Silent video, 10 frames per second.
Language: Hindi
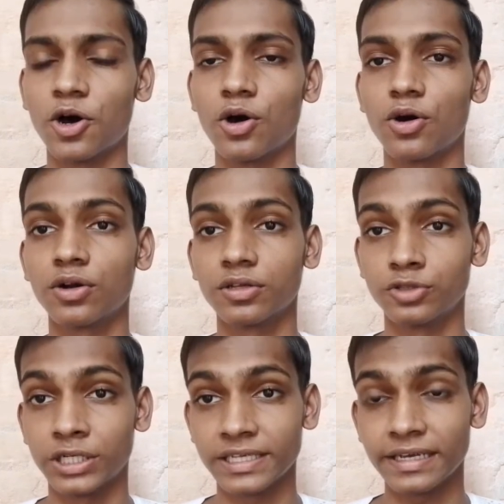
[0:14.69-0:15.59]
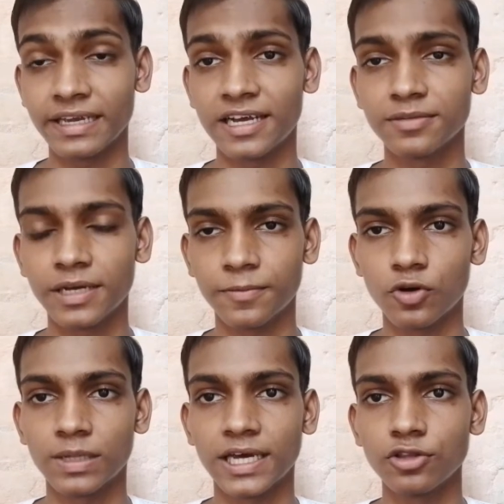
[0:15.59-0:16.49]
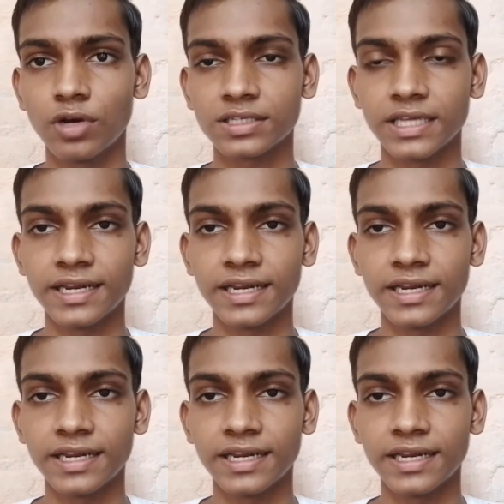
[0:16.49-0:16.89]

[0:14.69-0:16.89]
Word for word: और जैसा कि आज मैं आपको बता दूँ आज